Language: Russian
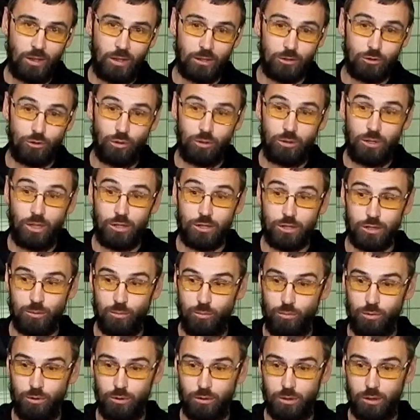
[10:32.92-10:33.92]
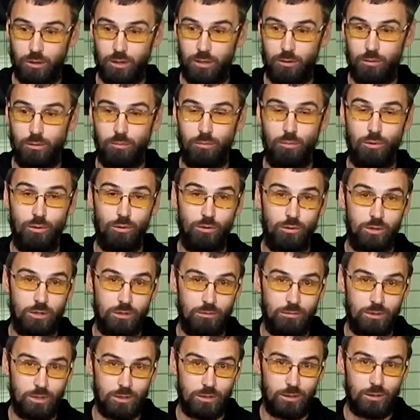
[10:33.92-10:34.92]
А что дальше будет, одному богу
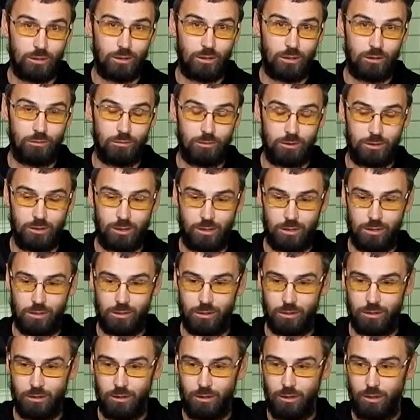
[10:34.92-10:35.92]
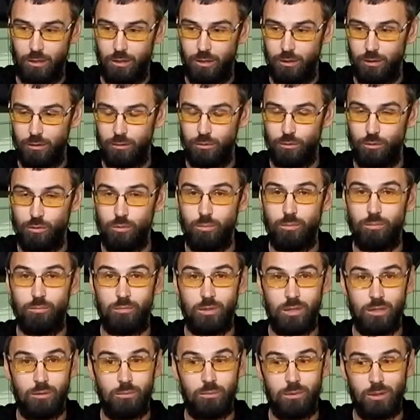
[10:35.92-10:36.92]
известно, как вы знаете. Ну,
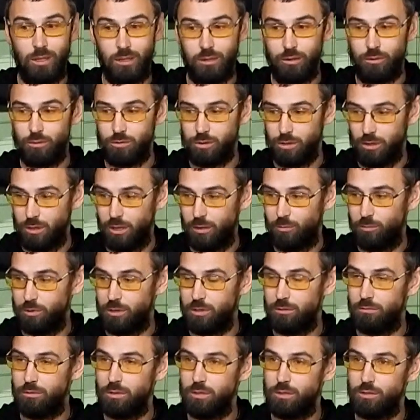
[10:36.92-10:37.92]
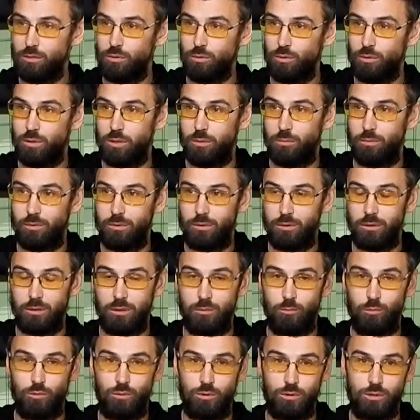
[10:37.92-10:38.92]
мы планы уже как бы свои строим
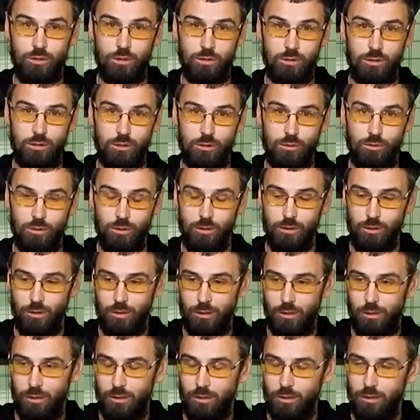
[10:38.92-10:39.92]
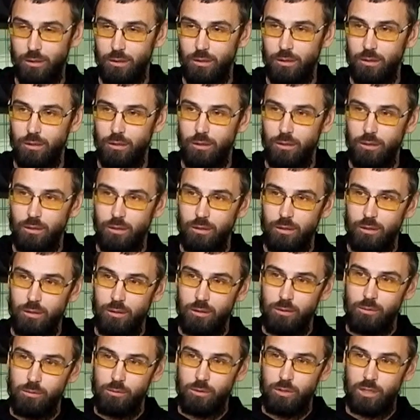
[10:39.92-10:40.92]
на будущий сезон.
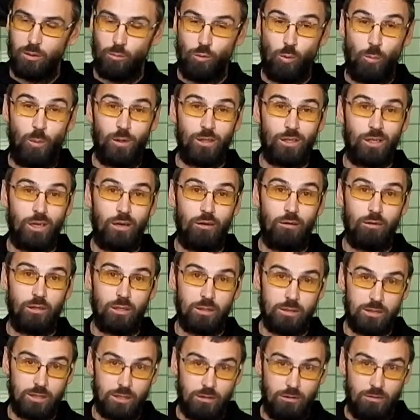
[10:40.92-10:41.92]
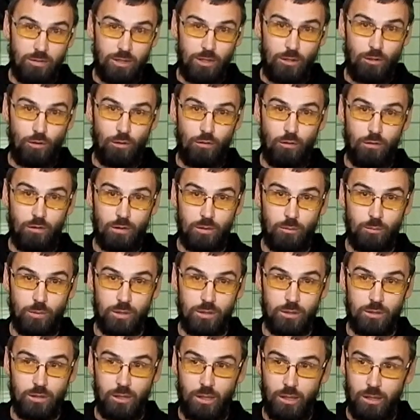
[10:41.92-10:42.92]
Ему понравилось завоевывать
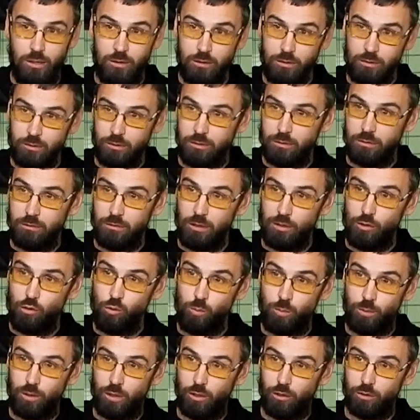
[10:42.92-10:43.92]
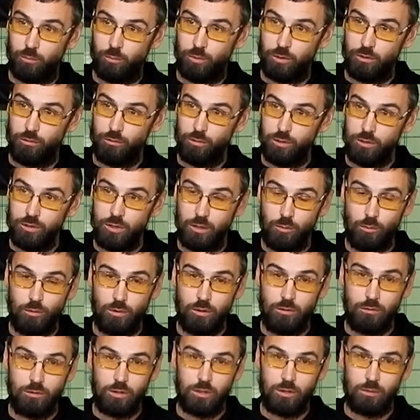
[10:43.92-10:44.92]
места. Два кубка он привез
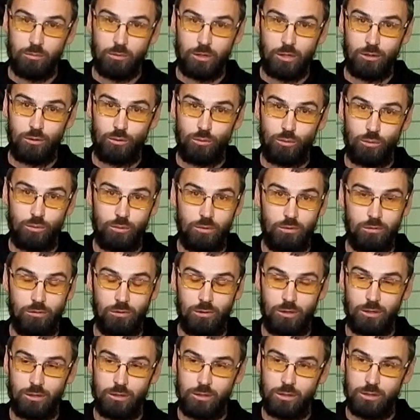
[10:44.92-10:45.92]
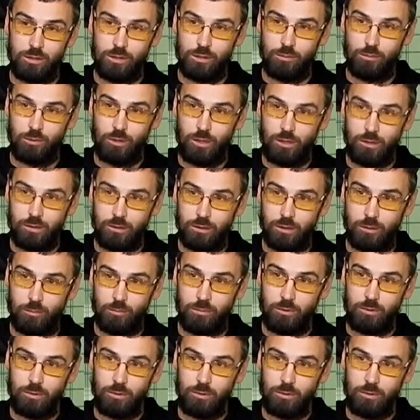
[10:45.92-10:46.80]
домой в этом году, в 2017.